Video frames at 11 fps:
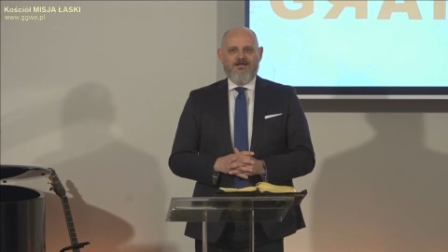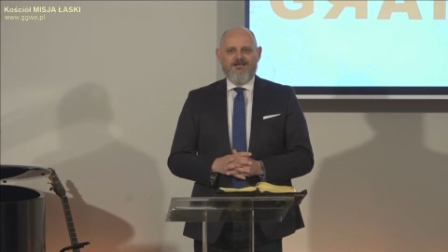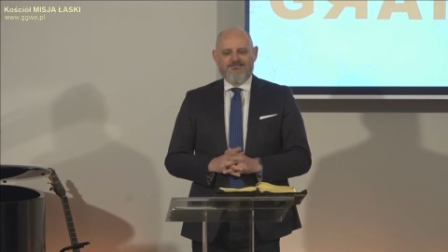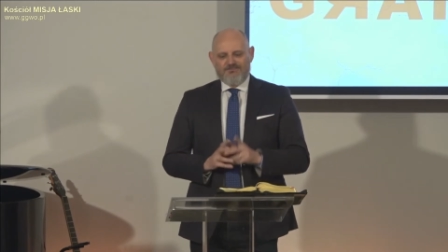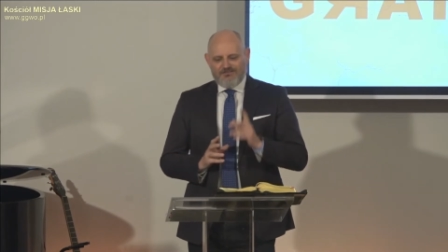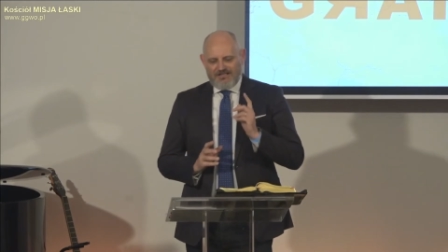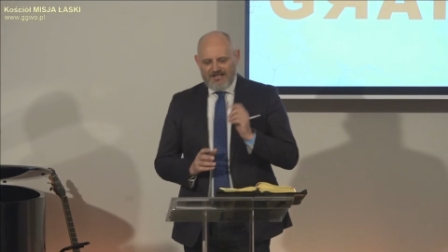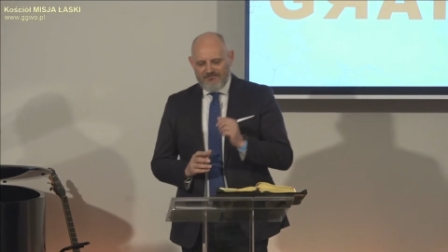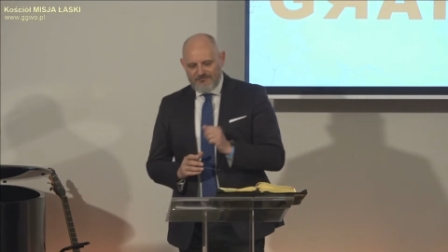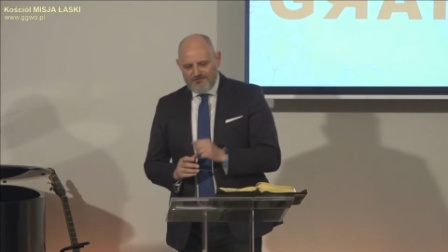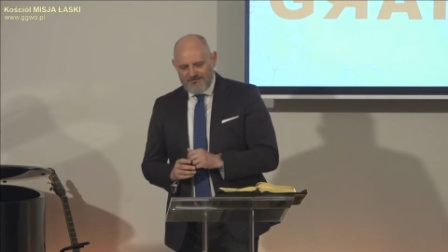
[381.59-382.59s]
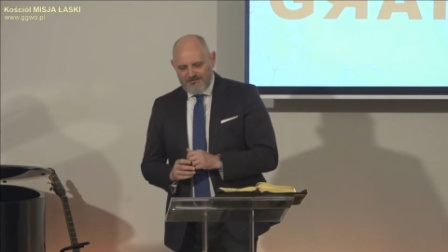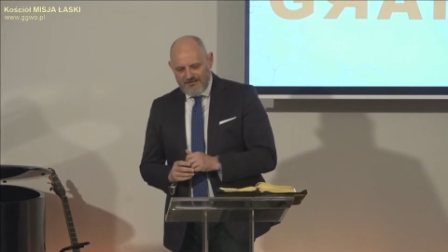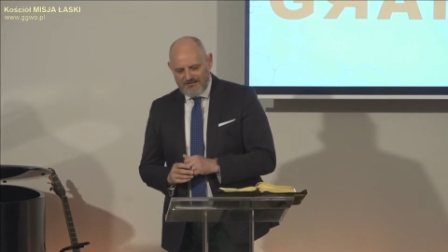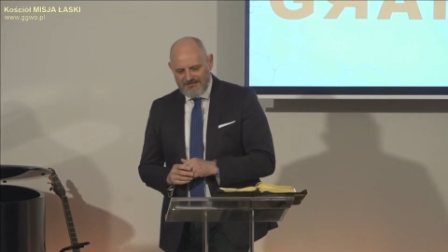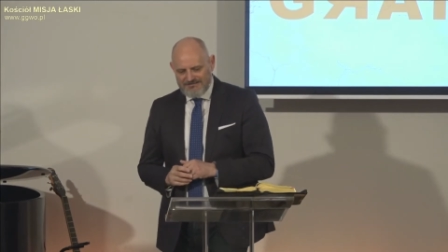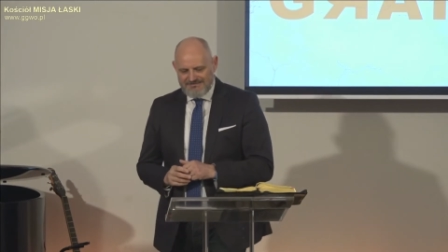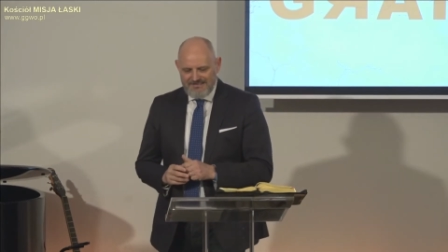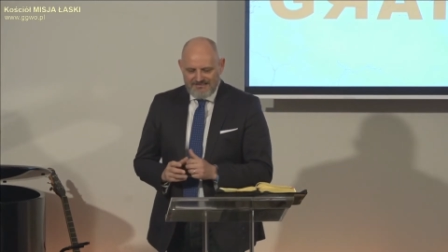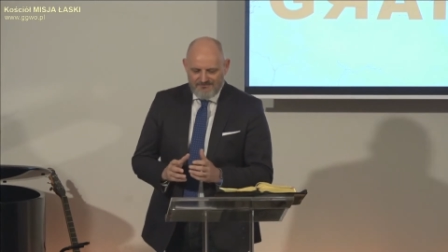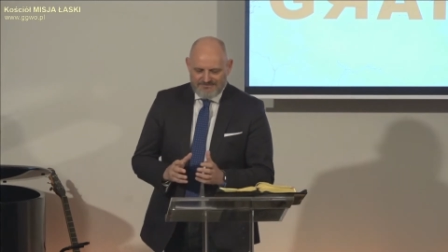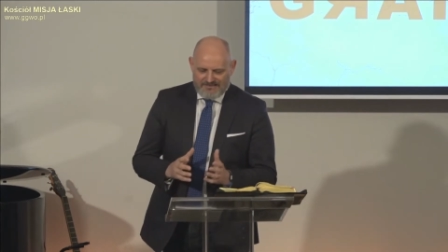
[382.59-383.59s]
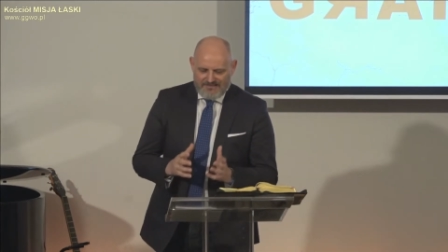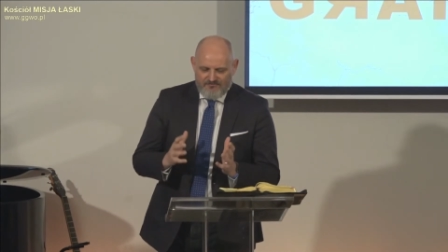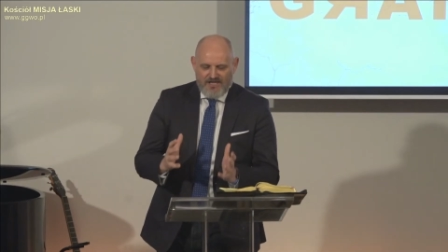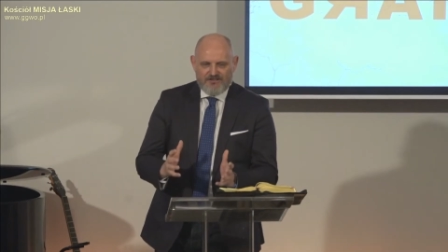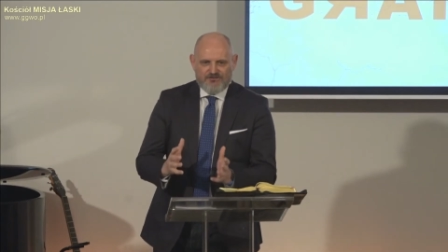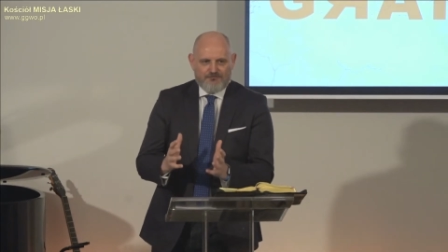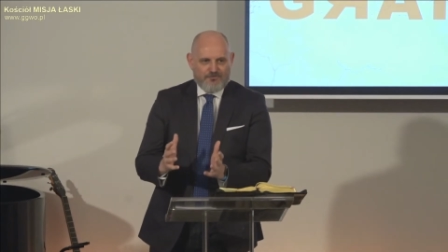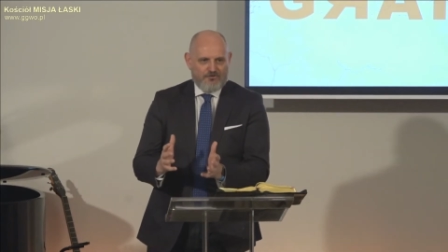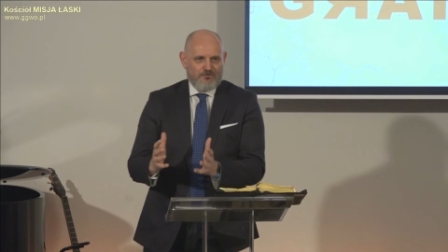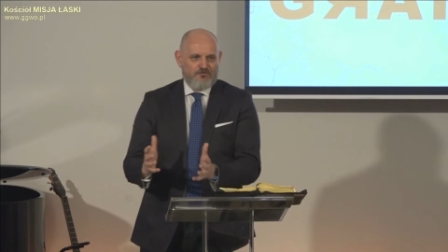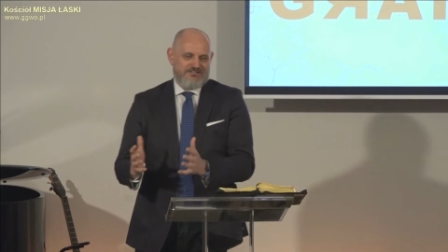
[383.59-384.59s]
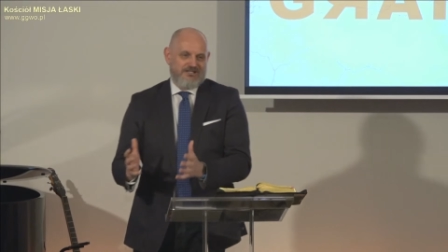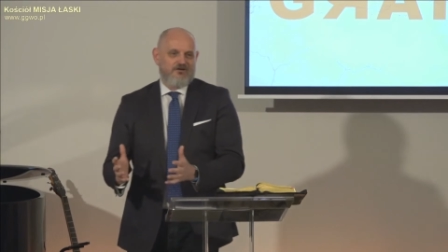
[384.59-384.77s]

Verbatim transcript: Co ciekawe, jest jednym z takich większych proroków Starego